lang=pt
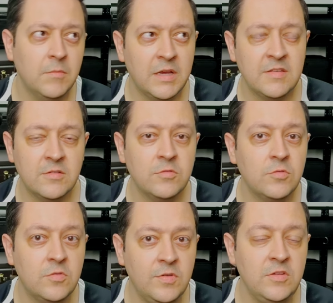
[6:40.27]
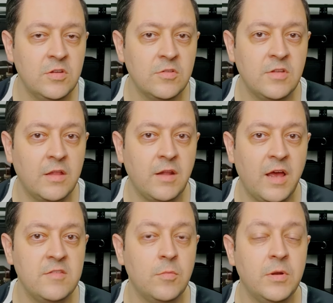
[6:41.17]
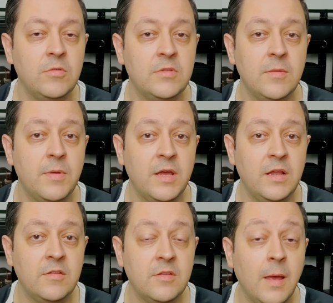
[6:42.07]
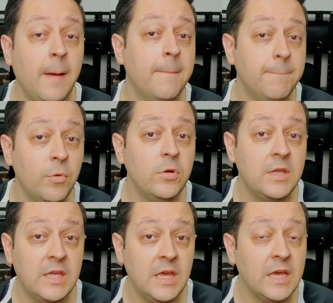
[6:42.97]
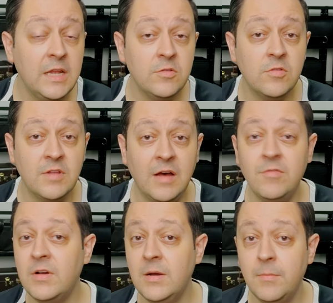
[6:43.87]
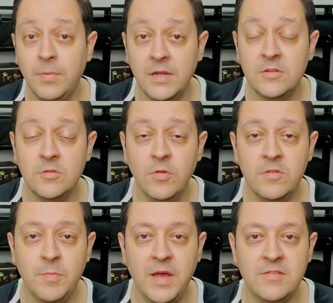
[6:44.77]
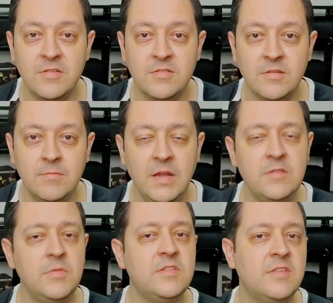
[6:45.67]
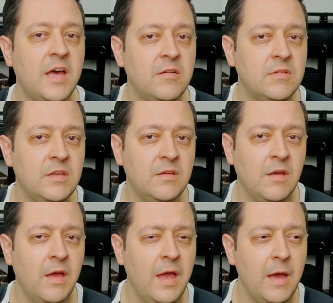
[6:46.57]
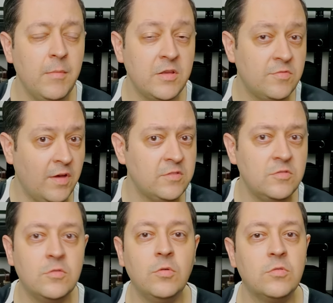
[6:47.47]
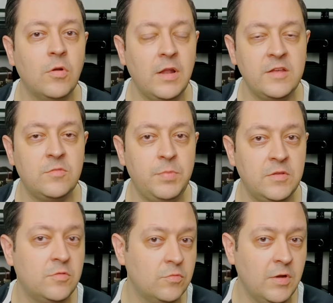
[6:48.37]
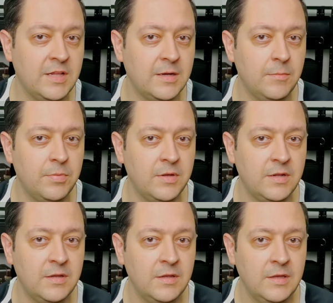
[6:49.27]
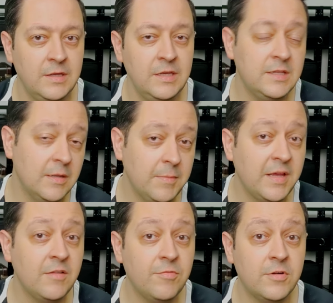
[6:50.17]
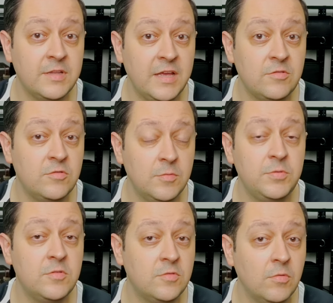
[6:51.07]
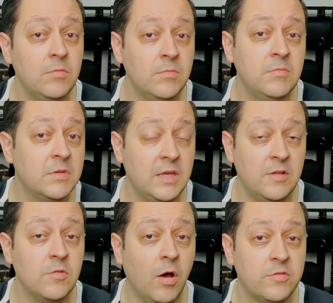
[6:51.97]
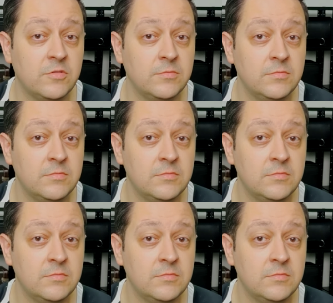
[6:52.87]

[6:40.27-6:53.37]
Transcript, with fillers: Uma questão de uns 20 anos atrás, eu perguntei para eles por que, que eles usavam campana de duas peças. Eles me disseram que é mais fácil de controlar a espessura da campana e também ela fornece o tipo de som que eles gostam.